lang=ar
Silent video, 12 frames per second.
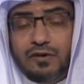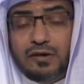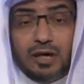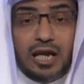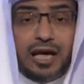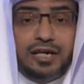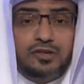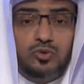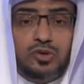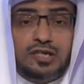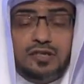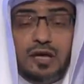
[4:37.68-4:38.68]
فالملائكة
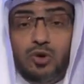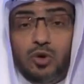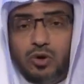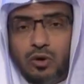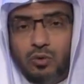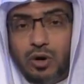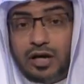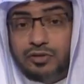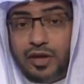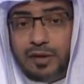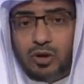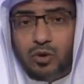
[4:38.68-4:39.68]
تستمع له
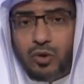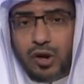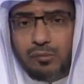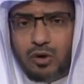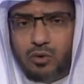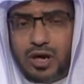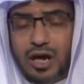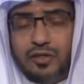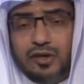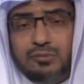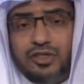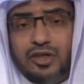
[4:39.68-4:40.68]
وقد ضرب العلماء
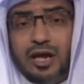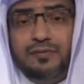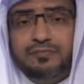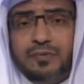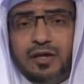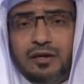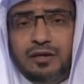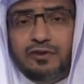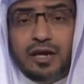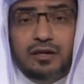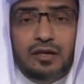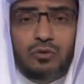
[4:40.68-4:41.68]
لهذا مثلا
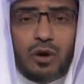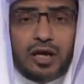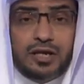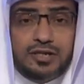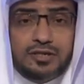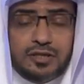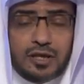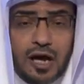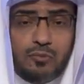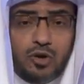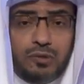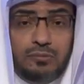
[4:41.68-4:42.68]
فإنه عليه
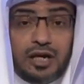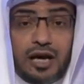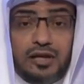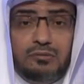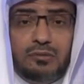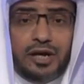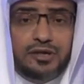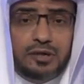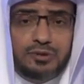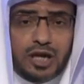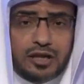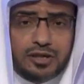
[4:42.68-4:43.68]
السلام لما كان مع
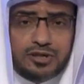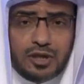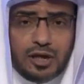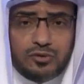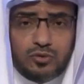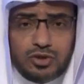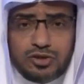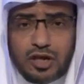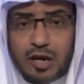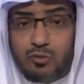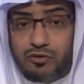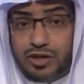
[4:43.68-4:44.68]
النبي عليه الصلاة
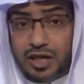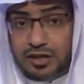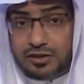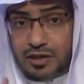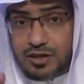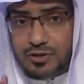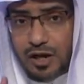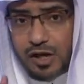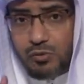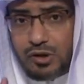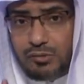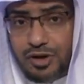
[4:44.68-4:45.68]
والسلام في رحلة
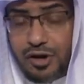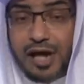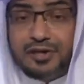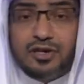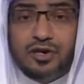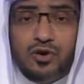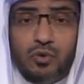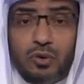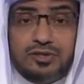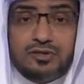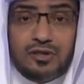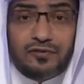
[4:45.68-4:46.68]
الإسراء والمعراج
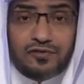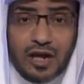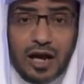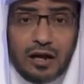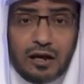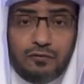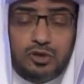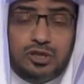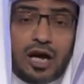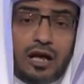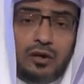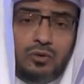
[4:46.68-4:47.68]
واستفتح
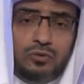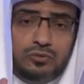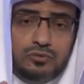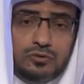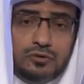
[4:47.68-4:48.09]
فتح له